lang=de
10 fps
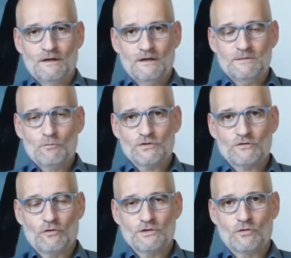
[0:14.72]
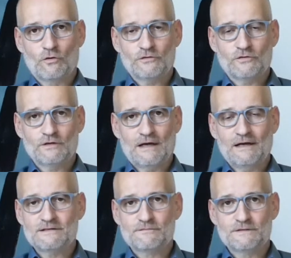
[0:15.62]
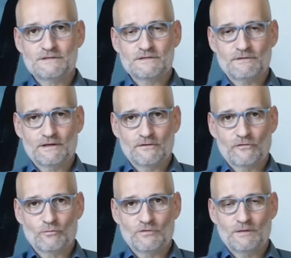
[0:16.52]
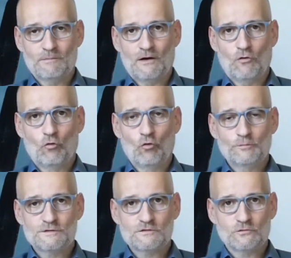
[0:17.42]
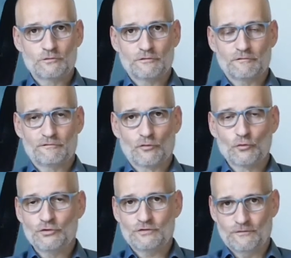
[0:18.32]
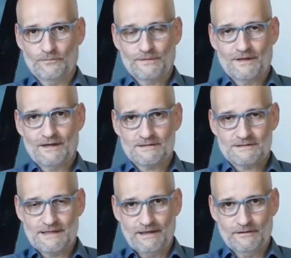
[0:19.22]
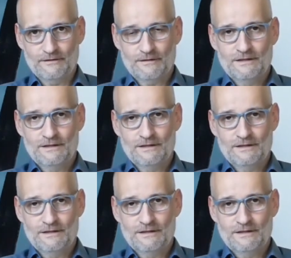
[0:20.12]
Ich möchte euch heute alles Wissenswerte zum Thema Obst und Früchte erzählen.